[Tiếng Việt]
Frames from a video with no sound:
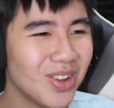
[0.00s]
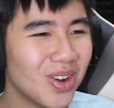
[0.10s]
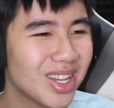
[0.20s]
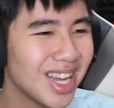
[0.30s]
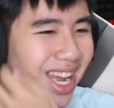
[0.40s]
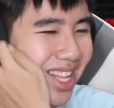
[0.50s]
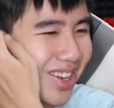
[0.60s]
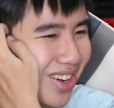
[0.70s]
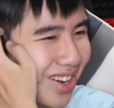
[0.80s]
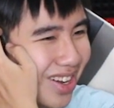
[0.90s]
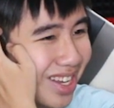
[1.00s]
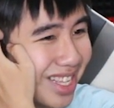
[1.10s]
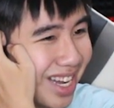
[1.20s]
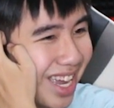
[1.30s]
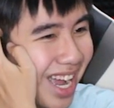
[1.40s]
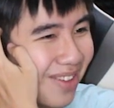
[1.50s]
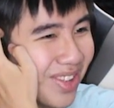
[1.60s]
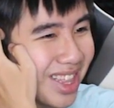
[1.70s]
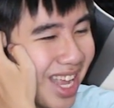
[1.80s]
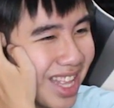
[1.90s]
Thua chắc rồi Rồi ạ à,
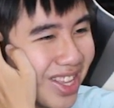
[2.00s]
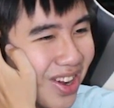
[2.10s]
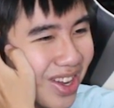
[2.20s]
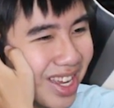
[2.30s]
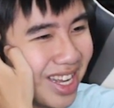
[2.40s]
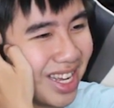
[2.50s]
mất tiền rồi